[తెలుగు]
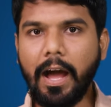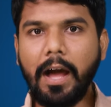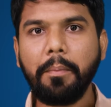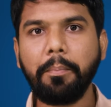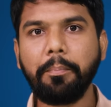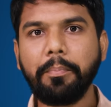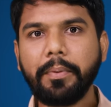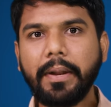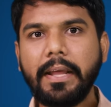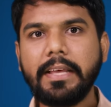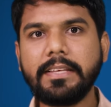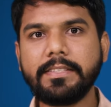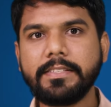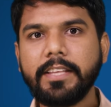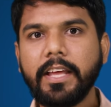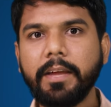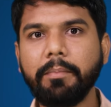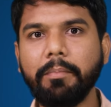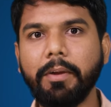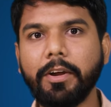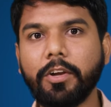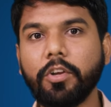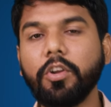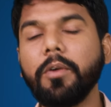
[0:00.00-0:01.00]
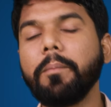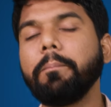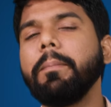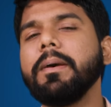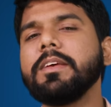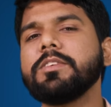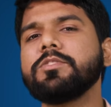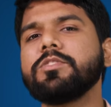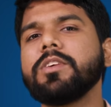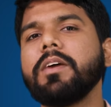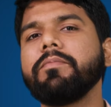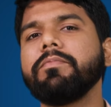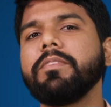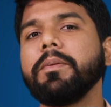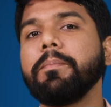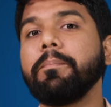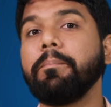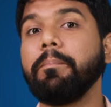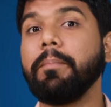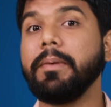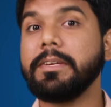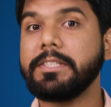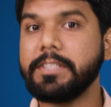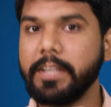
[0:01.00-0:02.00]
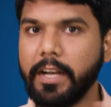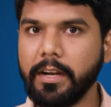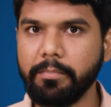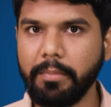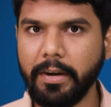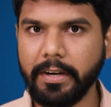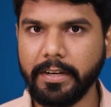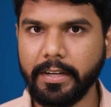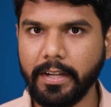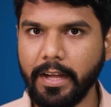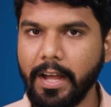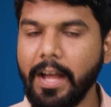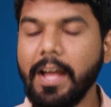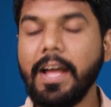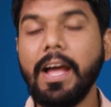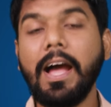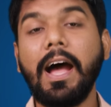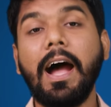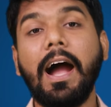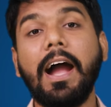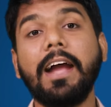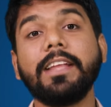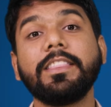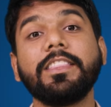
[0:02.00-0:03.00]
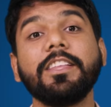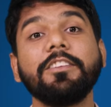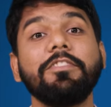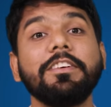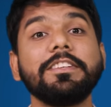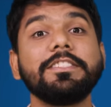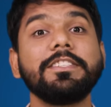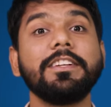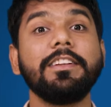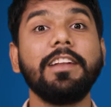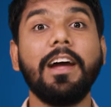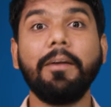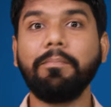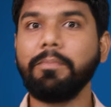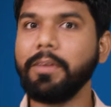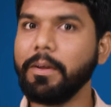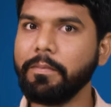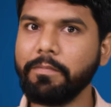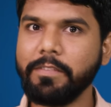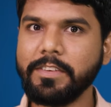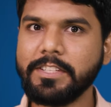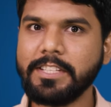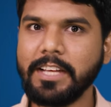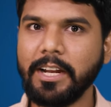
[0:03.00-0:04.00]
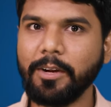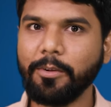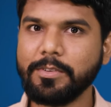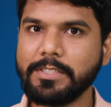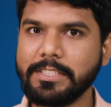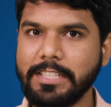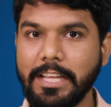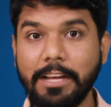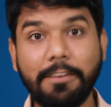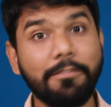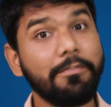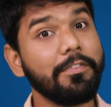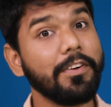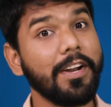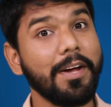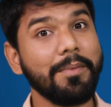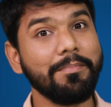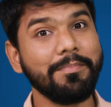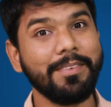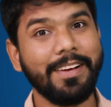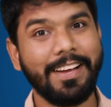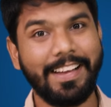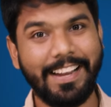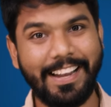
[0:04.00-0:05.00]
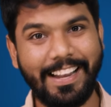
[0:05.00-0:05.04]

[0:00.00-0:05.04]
ఆ ప్రైస్ సెగ్మెంట్లో బెస్ట్ ఆఫ్ ది బెస్ట్ అనమాట అయితే ఫస్ట్ ల్యాప్టాప్ విషయానికి వస్తే ఫ్రమ్